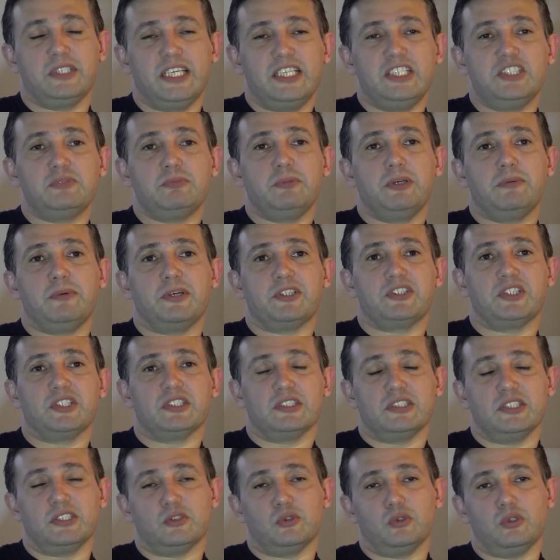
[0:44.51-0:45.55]
gelişmeye
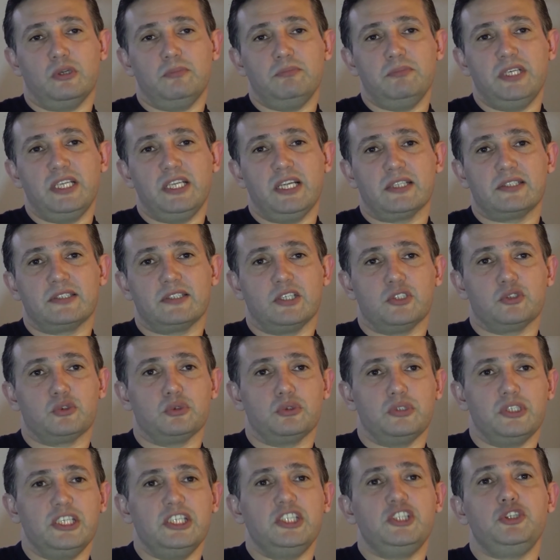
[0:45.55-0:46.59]
başladıkları dönem milattan
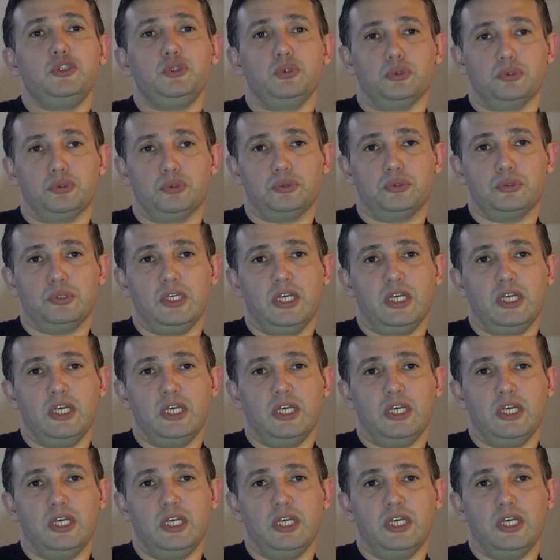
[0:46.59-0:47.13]
sonra 200.